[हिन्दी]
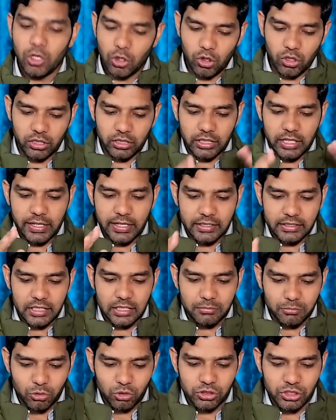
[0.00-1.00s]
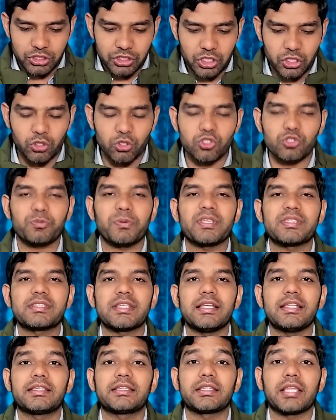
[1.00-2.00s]
और नरेंद्र मोदी जी को
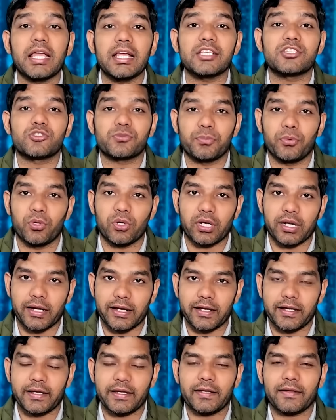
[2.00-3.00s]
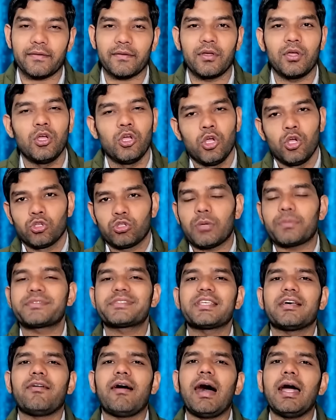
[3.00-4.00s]
स्पेशली थैंक्स बोल रहे हैं तो अब
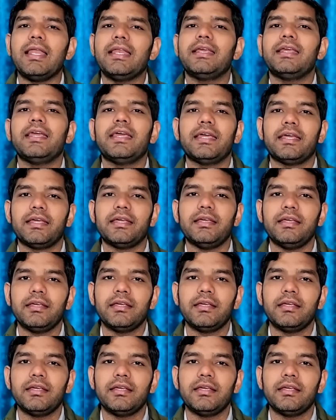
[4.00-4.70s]
सवाल ये